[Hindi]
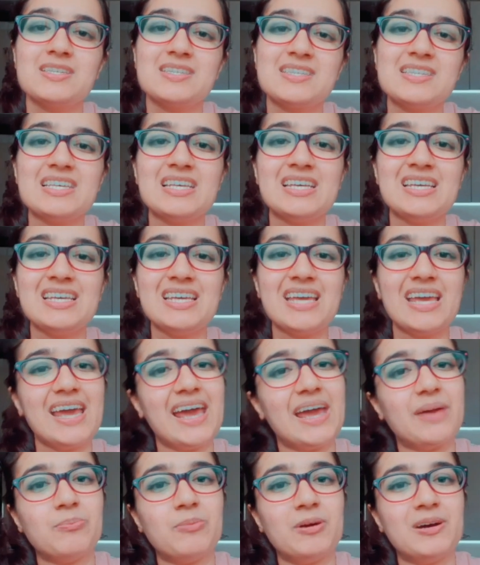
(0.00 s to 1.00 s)
सी
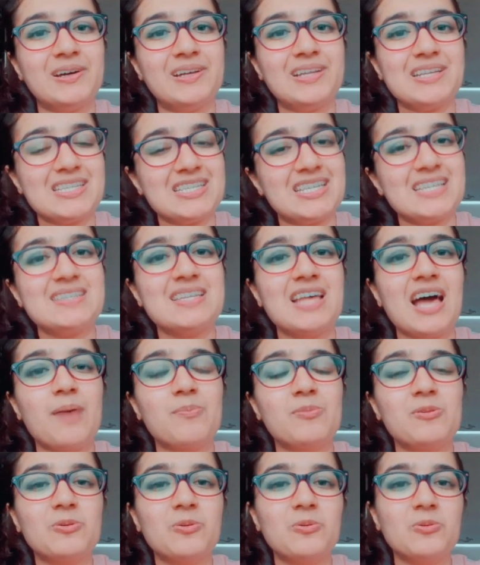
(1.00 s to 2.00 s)
एम जैसे
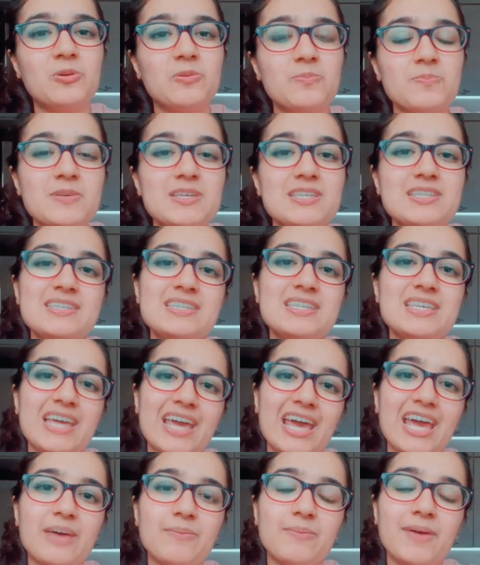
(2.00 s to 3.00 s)
आप लोगों को पी सी
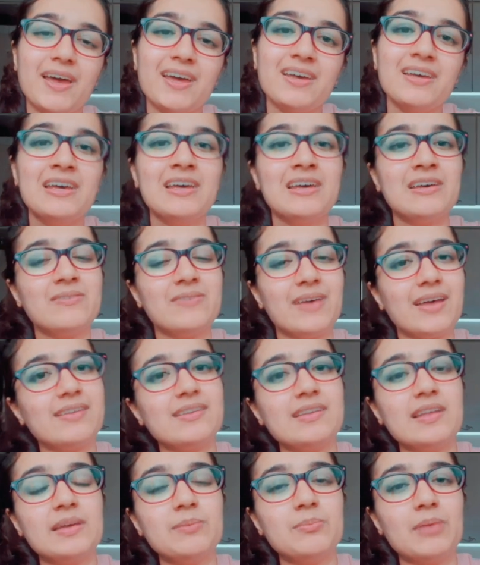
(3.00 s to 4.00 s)
एम है
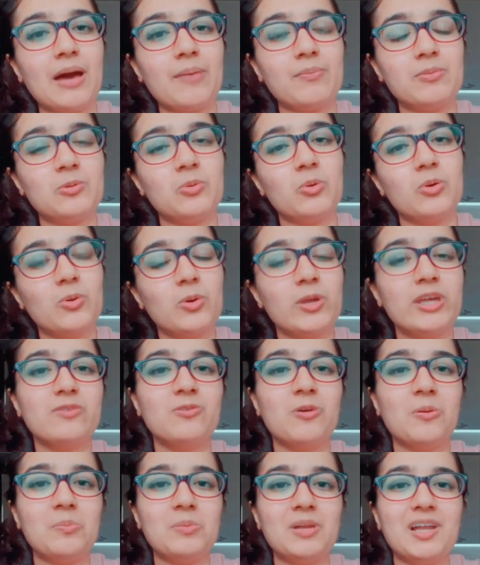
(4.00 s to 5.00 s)
वैसे ही मैं आप लोगों को एक
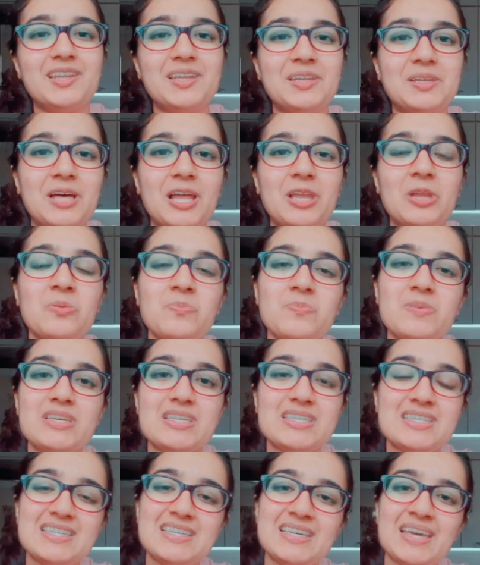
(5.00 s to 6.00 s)
फॉर्मूला देने वाली हूँ पी
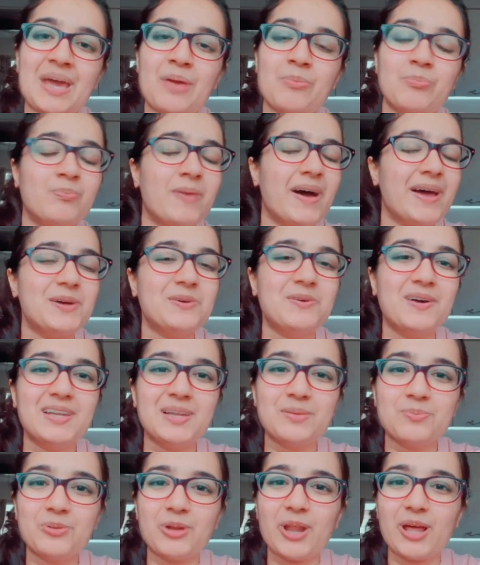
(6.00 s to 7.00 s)
सी एम बायो
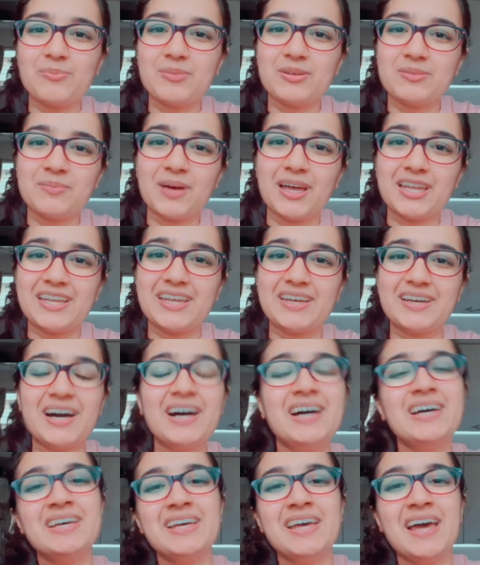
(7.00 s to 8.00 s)
वाले बुरा मत
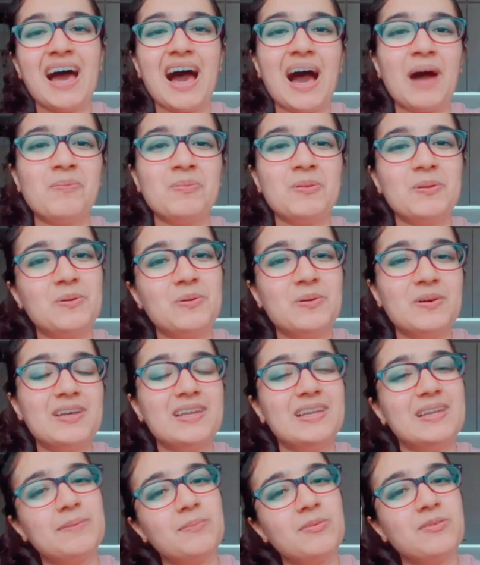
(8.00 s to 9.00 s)
मानिएगा आप लोगों
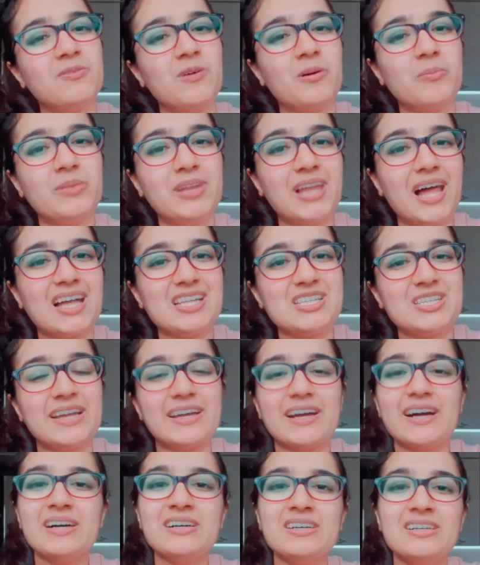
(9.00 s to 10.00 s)
के लिए भी फॉर्मूला आ
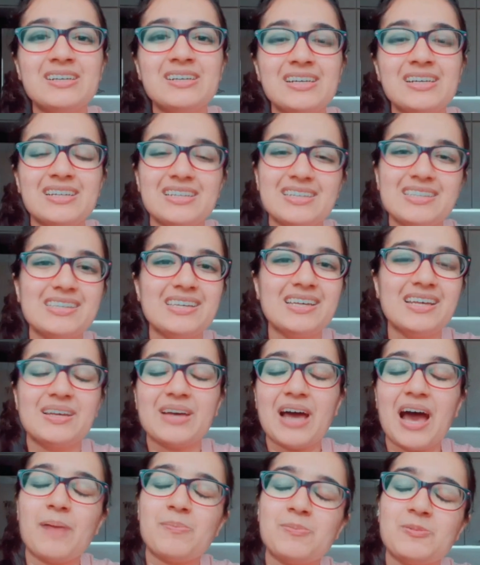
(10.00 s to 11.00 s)
जाएगा ठीक है
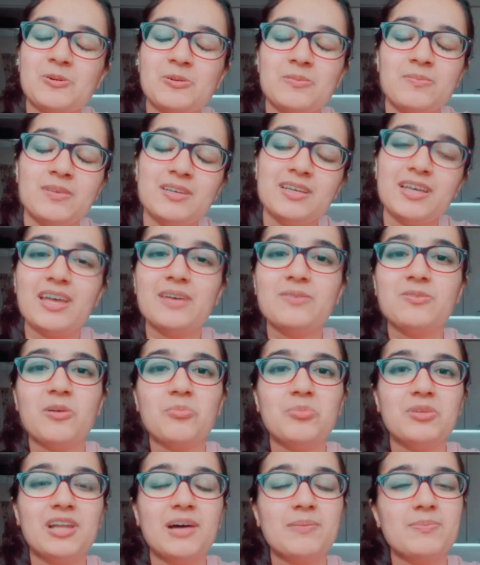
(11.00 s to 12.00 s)
आप लोग भी यही
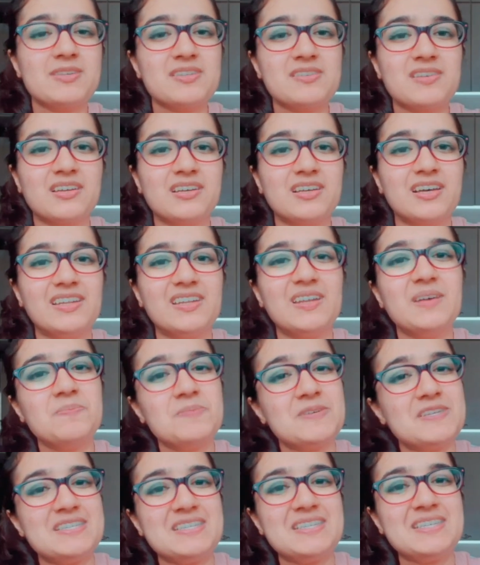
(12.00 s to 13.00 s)
फॉर्मूला पे स्टिक करिए
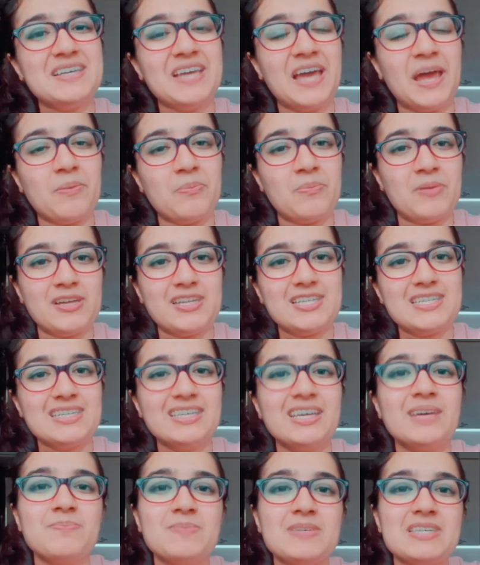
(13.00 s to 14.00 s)
पी सी एम
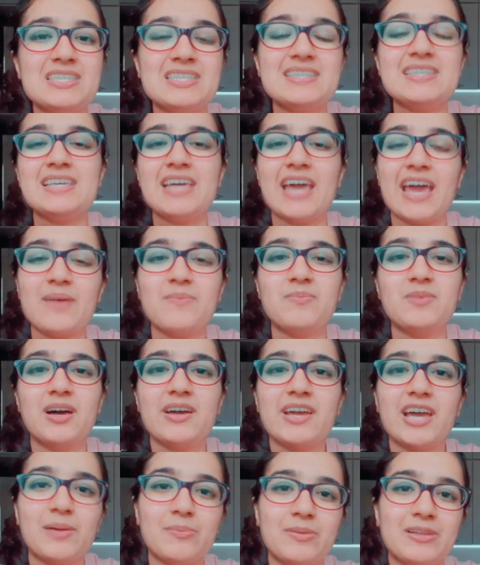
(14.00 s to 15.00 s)
ठीक है पी सी एम का
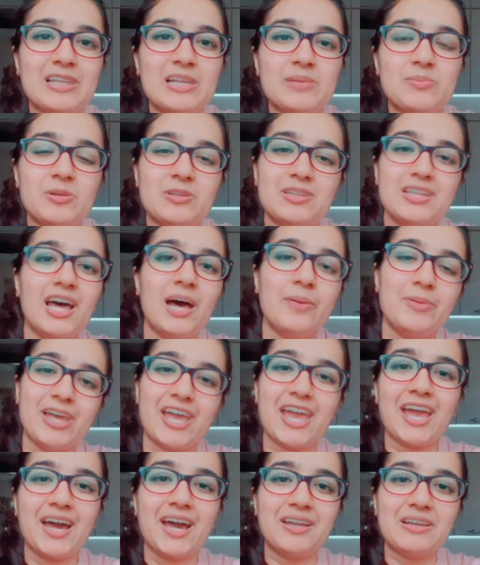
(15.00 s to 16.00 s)
क्या मतलब होता है आप
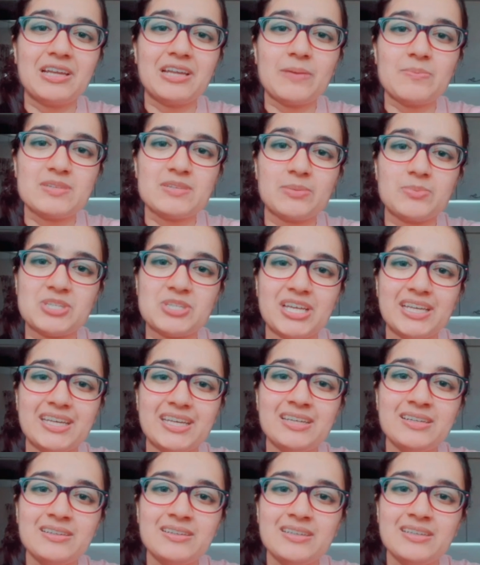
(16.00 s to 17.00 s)
एक एक करके हम
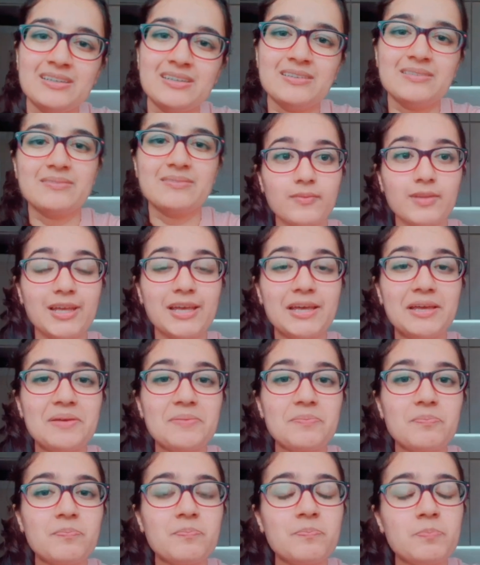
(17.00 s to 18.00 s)
समझेंगे
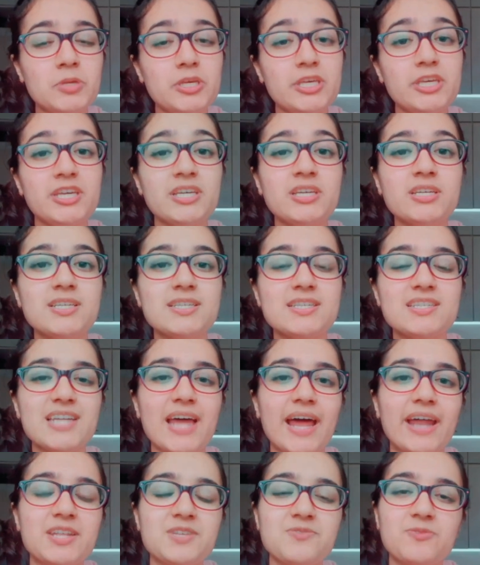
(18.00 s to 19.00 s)
पी
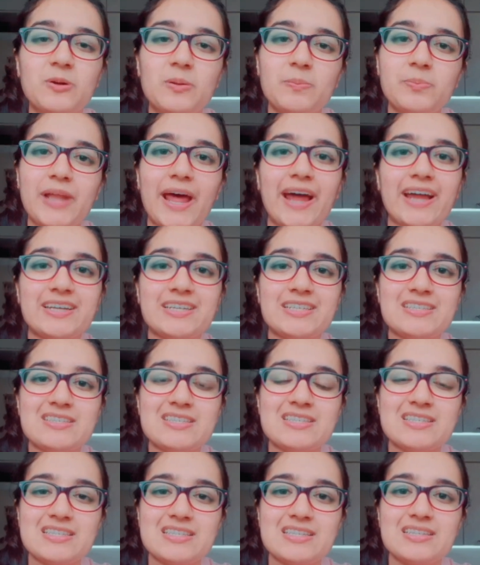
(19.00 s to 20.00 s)
स्टैंड फॉर
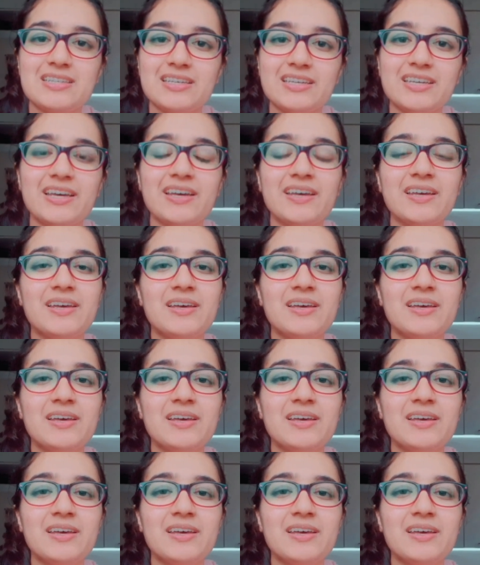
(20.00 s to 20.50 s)
प्रैक्टिस ठीक है